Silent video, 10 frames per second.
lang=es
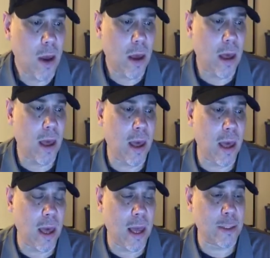
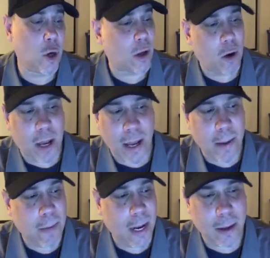Eh, yo creo que,
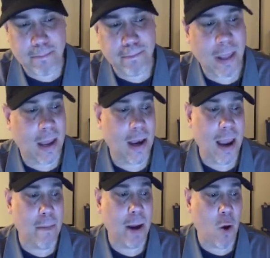mire, es
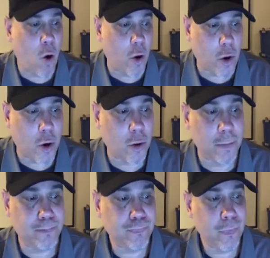la mejor,
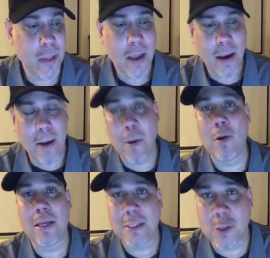la mejor
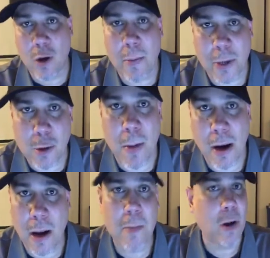decisión que puede tomar
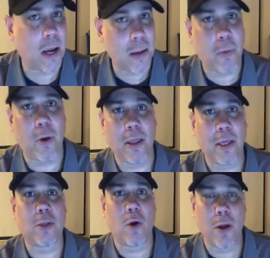ahora mismo el equipo de
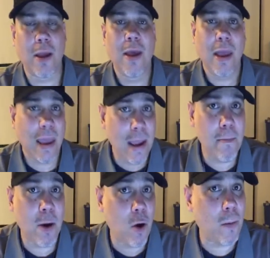Detroit. Es el
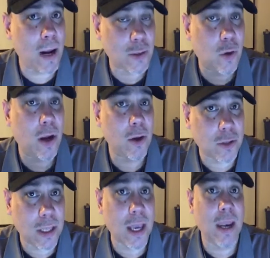mejor brazo que
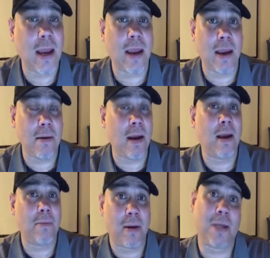ellos tienen, es,
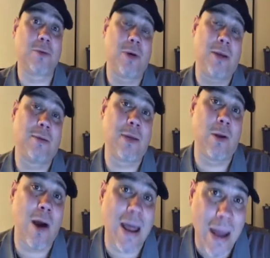el brazo que se
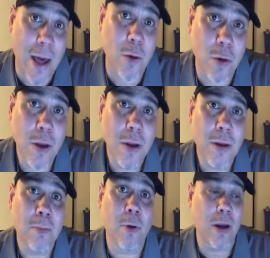lo ha ganado,
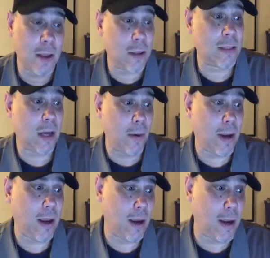porque usted sabe
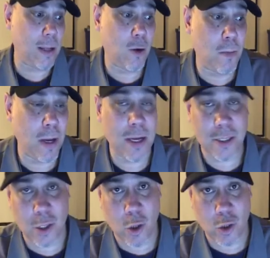que en el
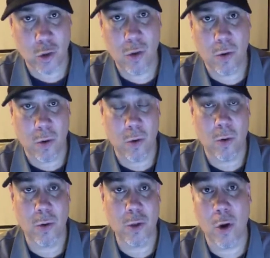
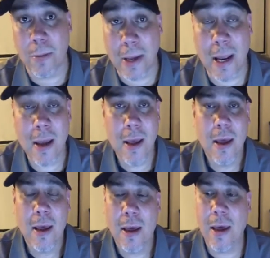2018 Joe Jiménez
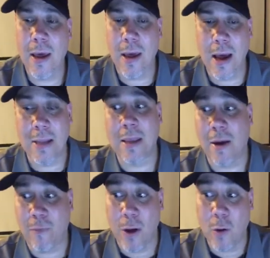eh,
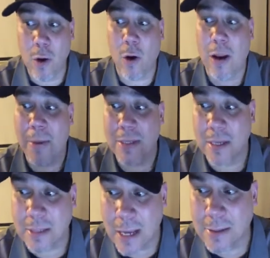hasta fue el único
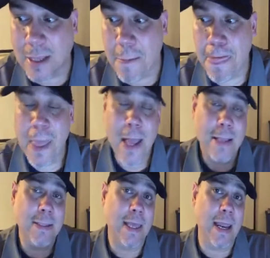representante
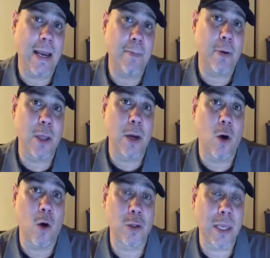del equipo de
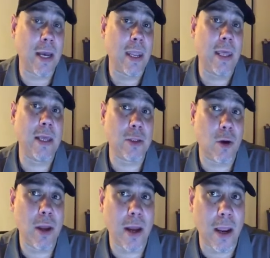los Tigres de
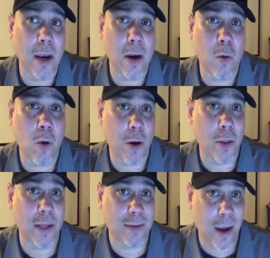Detroit en el juego
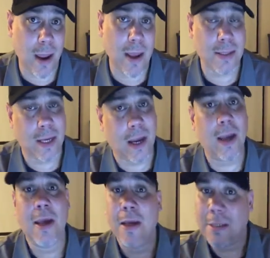de estrella. Así que
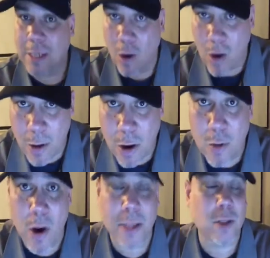se lo ganó el
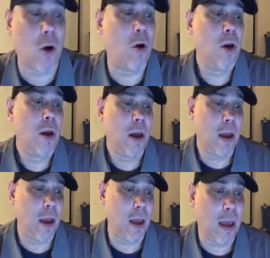nuestro.
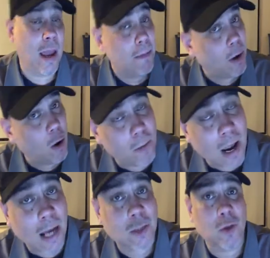Eh, es el mejor
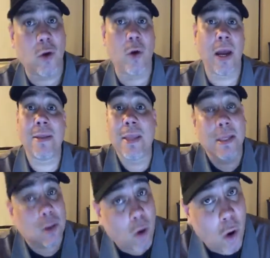brazo. Es
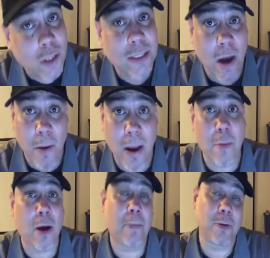Detroit.
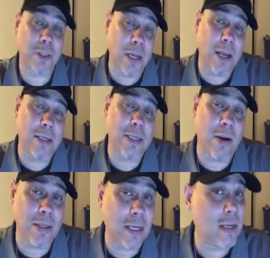Sabemos que es posible que se le
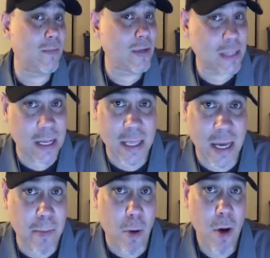va a hacer difícil a este
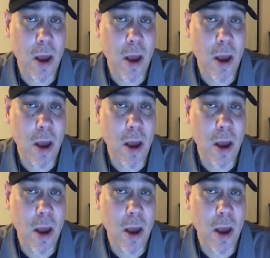equipo